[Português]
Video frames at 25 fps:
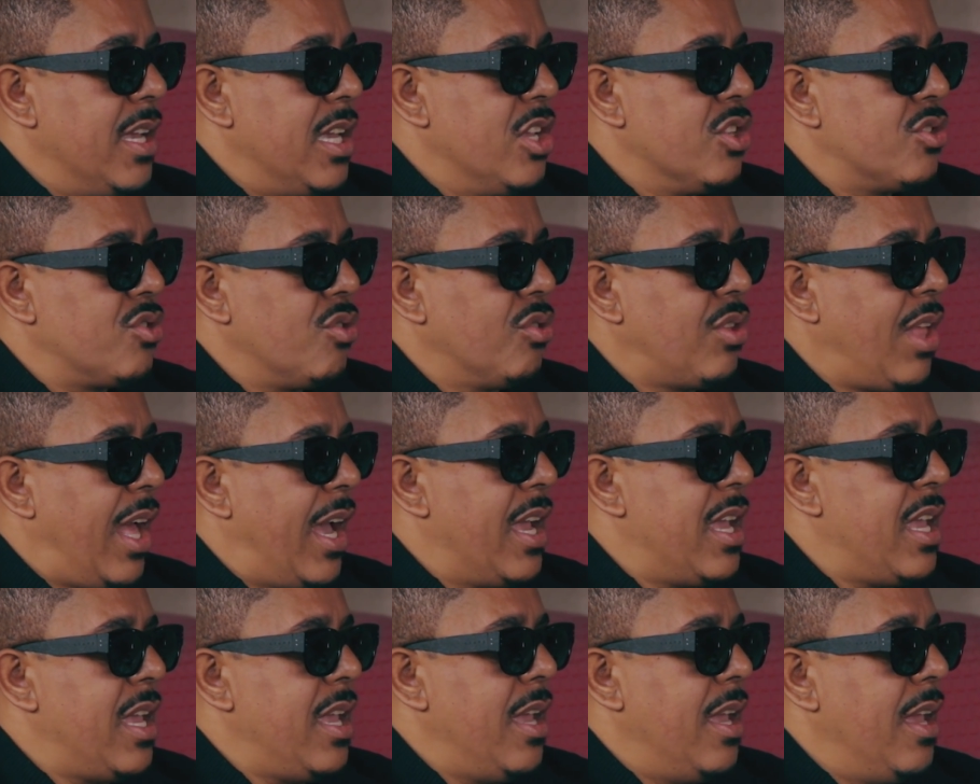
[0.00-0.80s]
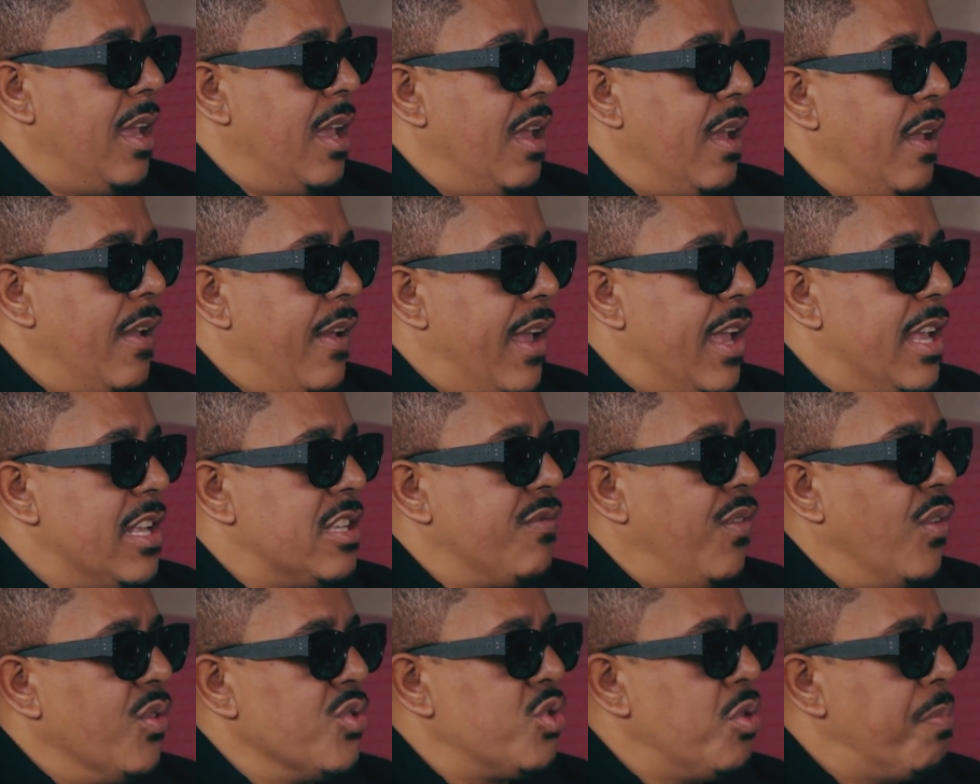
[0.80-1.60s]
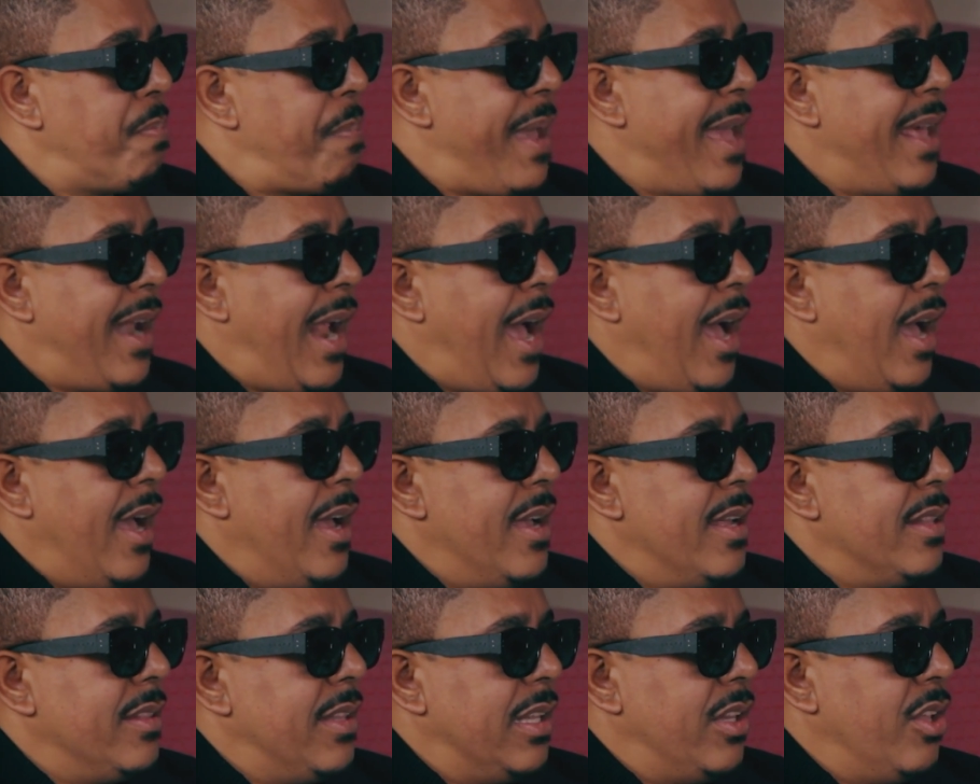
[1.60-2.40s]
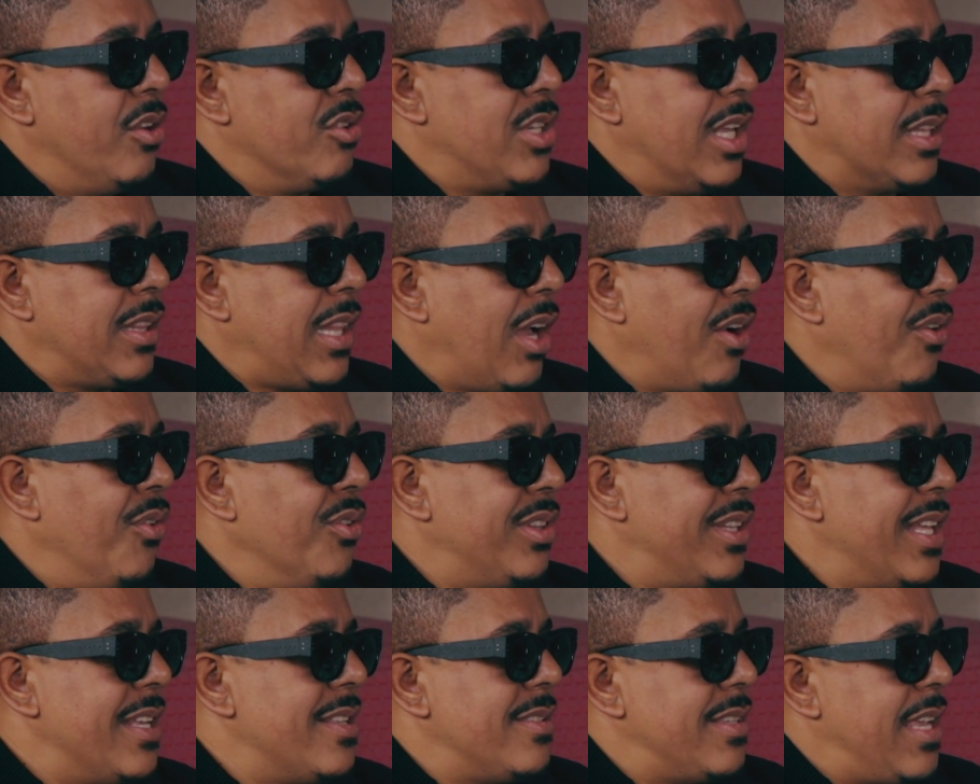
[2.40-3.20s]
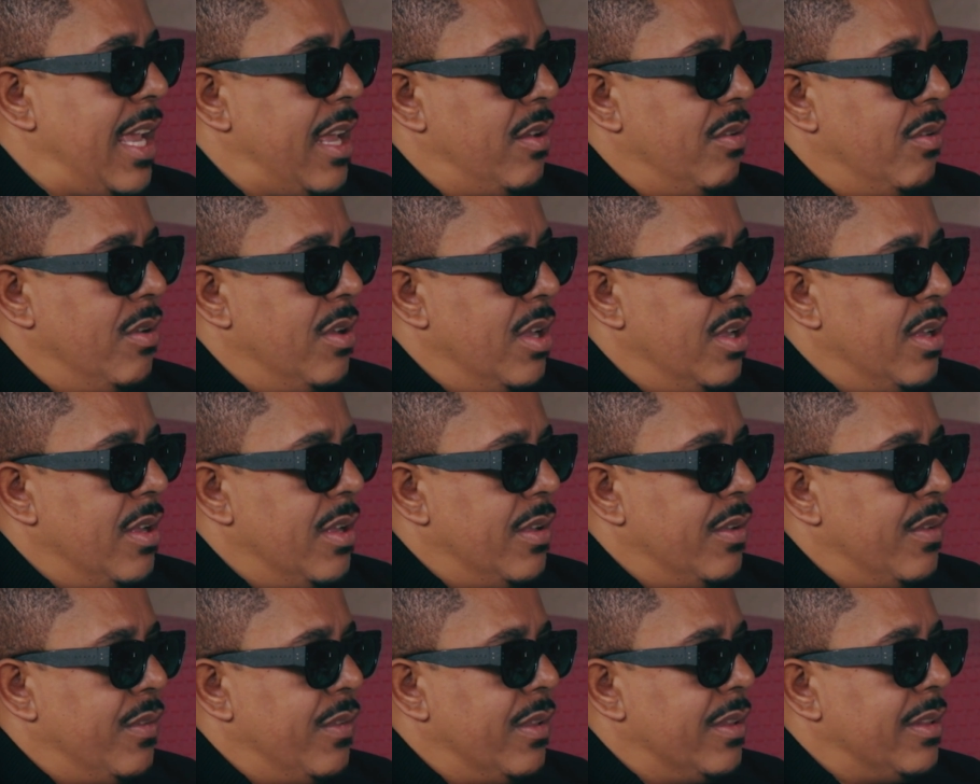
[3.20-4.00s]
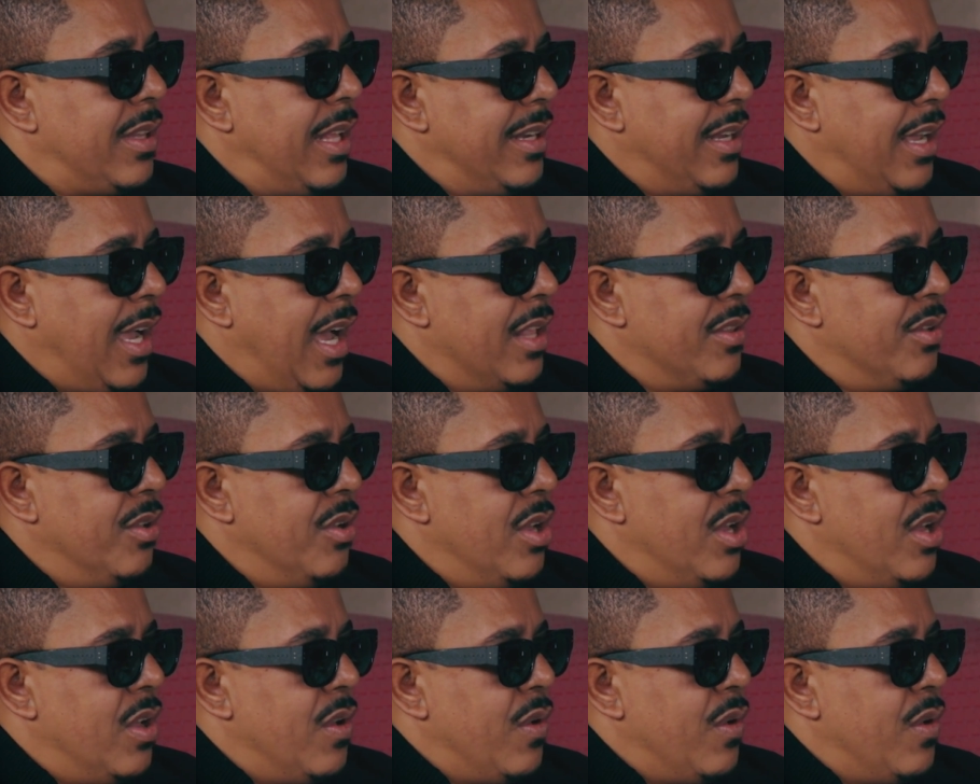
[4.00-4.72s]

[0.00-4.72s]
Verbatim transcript: Isso daí eles vão superar, entendeu? Já tá acontecendo, tá ligado?